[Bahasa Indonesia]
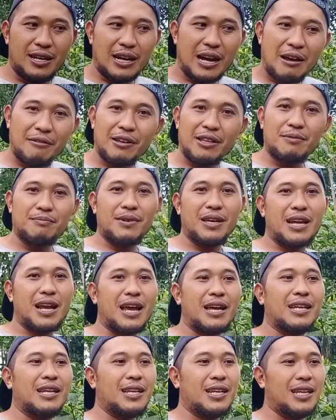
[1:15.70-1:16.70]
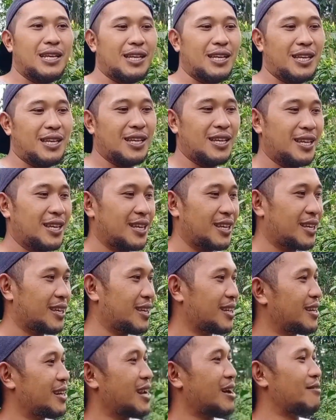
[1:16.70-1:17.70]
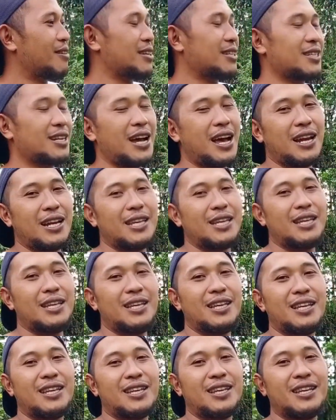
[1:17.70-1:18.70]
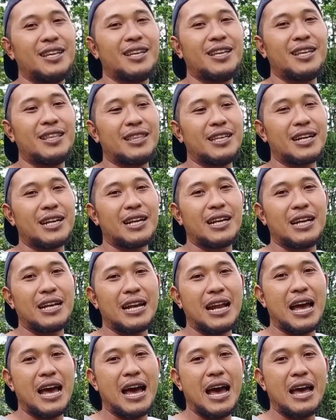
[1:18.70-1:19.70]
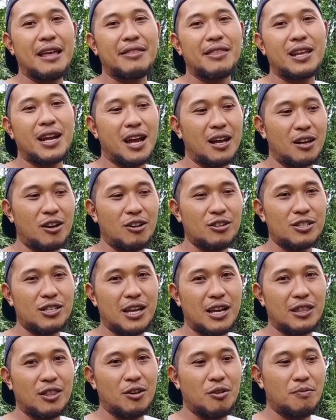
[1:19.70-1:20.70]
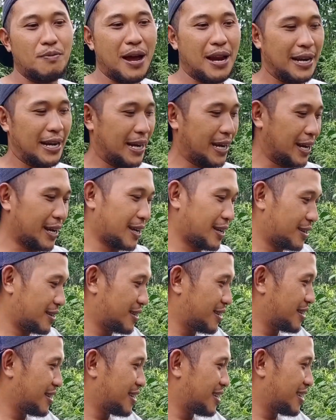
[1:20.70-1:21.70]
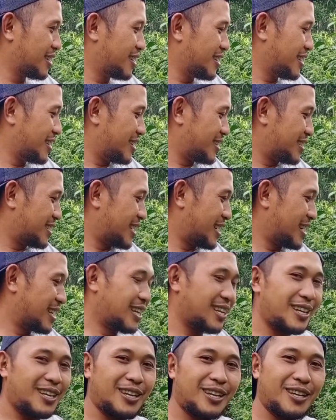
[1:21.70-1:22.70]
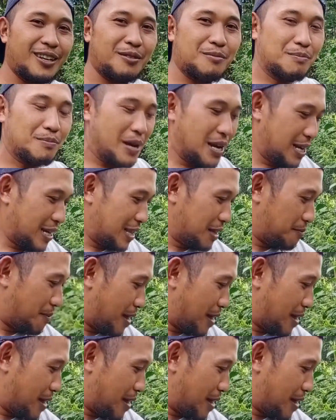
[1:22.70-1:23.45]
rawit merah ini rawan sekali terkena antraknos atau padek. Jadi bagi